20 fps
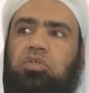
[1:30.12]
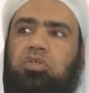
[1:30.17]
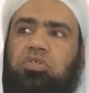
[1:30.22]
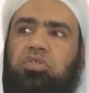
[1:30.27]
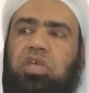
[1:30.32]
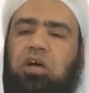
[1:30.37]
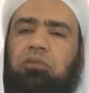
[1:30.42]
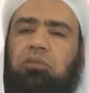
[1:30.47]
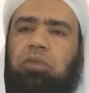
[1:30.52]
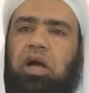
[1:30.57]

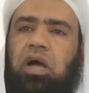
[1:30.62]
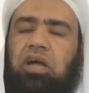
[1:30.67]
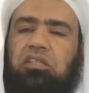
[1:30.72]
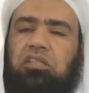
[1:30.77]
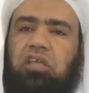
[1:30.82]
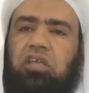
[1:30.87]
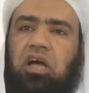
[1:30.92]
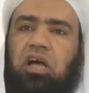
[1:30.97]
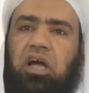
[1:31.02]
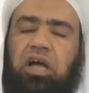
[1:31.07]

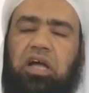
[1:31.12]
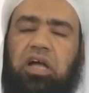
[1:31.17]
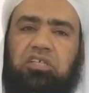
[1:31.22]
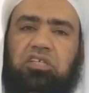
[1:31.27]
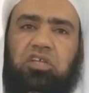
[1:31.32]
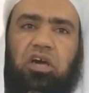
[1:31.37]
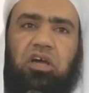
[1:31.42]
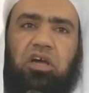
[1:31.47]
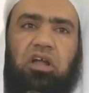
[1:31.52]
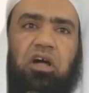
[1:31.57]
سبعة
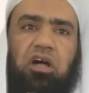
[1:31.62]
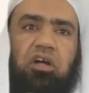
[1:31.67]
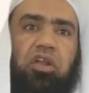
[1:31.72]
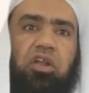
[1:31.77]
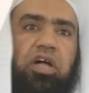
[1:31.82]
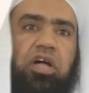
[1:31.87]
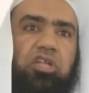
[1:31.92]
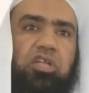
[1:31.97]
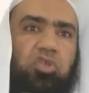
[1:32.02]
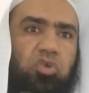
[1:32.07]
عشر
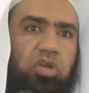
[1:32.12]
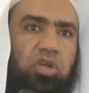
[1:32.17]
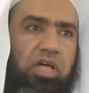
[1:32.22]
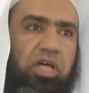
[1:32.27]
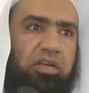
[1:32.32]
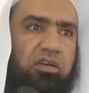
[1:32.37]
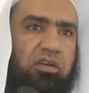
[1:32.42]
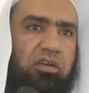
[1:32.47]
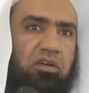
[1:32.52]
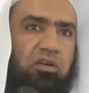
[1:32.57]

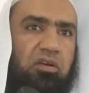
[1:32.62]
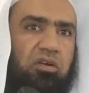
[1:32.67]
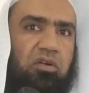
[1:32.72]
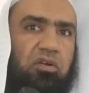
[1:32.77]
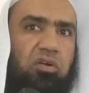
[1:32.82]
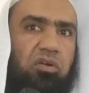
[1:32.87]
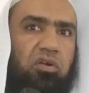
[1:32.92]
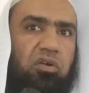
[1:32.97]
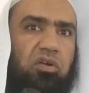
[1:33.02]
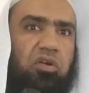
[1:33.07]
رجلا
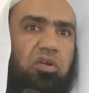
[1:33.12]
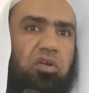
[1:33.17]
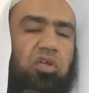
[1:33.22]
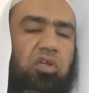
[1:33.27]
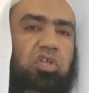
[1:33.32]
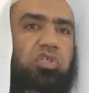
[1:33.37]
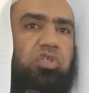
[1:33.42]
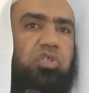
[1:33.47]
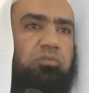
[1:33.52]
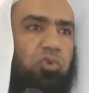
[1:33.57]

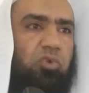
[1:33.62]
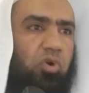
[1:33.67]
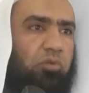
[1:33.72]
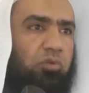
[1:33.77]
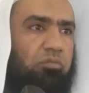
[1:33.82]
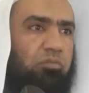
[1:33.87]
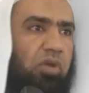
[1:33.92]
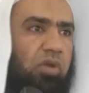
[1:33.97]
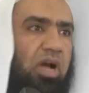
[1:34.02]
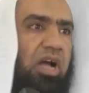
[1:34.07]

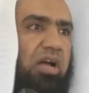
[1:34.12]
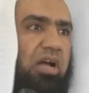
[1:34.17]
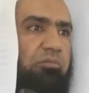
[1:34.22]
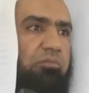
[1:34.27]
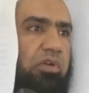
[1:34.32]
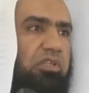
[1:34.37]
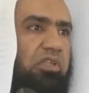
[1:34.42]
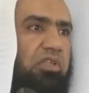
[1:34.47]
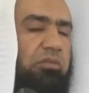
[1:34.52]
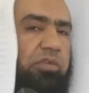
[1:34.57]
اسمهم
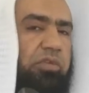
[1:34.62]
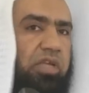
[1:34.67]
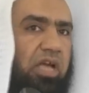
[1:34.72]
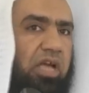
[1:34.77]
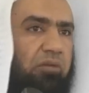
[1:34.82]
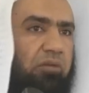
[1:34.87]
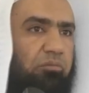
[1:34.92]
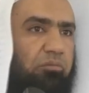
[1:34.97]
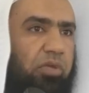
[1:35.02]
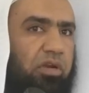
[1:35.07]
أحمد بن
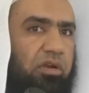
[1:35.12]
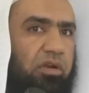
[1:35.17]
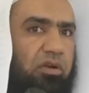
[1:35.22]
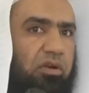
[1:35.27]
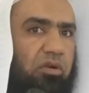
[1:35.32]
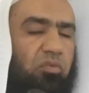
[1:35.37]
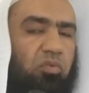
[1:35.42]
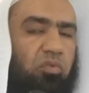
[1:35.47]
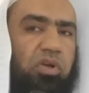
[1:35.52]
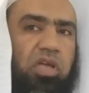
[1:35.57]
حنبل
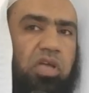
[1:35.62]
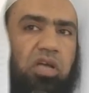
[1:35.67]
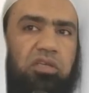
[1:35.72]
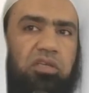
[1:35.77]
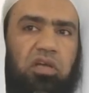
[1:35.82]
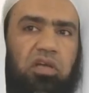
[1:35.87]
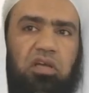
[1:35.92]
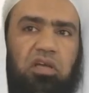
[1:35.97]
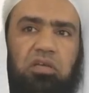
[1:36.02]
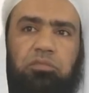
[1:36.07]

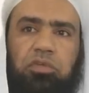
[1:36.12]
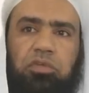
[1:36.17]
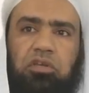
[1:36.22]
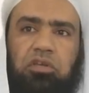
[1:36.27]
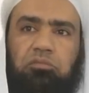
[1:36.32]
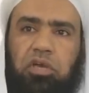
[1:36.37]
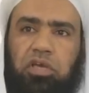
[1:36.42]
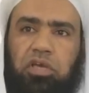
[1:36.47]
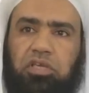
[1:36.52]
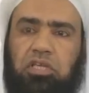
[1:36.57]
ويحيى
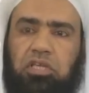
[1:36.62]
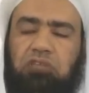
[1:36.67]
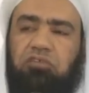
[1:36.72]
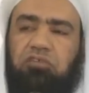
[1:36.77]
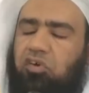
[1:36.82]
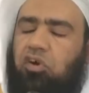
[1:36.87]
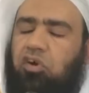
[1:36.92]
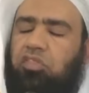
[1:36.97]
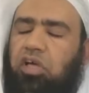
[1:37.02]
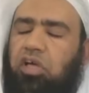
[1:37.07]
بن معين
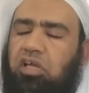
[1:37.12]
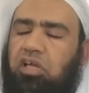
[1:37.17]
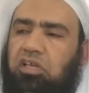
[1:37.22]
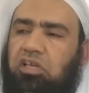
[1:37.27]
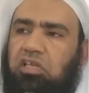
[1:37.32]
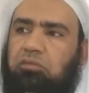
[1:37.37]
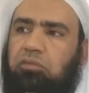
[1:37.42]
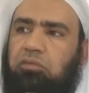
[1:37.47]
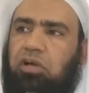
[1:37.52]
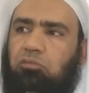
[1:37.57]
فوضع
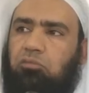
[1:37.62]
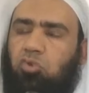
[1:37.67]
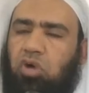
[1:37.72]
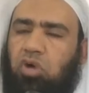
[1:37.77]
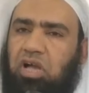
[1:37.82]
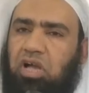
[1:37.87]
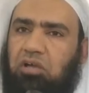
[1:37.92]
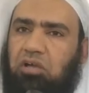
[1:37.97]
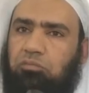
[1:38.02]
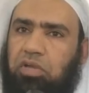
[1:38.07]
الإمام
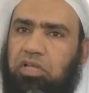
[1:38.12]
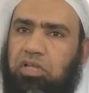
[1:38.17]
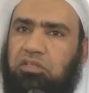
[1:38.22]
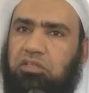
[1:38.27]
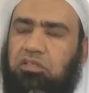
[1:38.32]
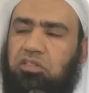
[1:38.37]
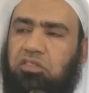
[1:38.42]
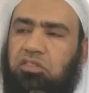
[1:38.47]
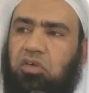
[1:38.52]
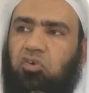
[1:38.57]
أحمد
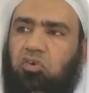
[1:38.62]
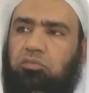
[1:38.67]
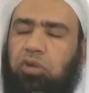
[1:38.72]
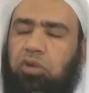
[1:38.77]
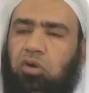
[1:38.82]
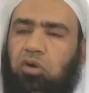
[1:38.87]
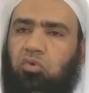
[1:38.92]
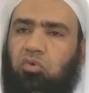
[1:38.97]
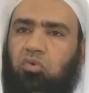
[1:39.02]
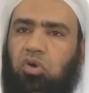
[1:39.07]

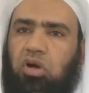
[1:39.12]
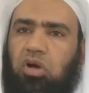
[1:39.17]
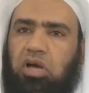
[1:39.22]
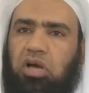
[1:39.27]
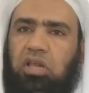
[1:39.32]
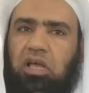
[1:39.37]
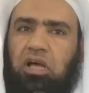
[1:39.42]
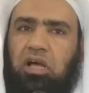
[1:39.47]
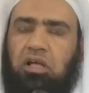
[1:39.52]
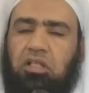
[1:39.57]
ثوبه
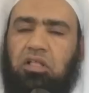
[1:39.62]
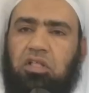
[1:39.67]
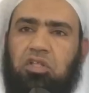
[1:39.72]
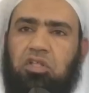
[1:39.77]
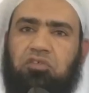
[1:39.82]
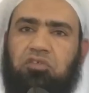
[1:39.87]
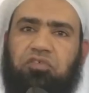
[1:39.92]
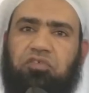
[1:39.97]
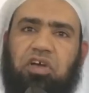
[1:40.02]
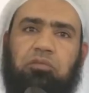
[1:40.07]
على
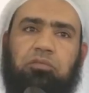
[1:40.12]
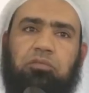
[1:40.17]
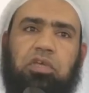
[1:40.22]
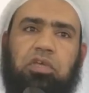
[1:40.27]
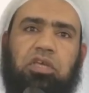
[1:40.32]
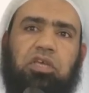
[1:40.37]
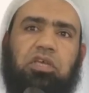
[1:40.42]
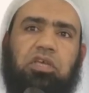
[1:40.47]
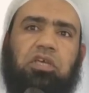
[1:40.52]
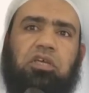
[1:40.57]

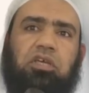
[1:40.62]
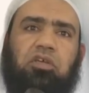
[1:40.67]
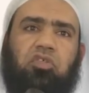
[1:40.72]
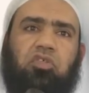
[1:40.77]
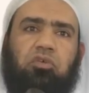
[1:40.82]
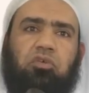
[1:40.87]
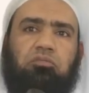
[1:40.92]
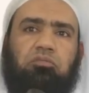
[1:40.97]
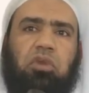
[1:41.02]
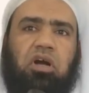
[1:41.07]
فمه
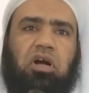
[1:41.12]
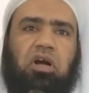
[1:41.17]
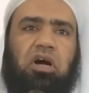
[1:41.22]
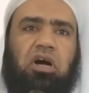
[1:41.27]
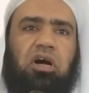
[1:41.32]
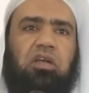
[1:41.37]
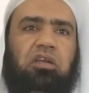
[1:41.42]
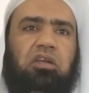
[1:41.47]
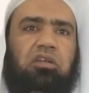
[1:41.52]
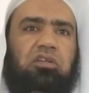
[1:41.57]
ثم
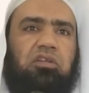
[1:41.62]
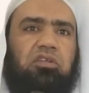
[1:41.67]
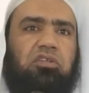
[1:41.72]
قال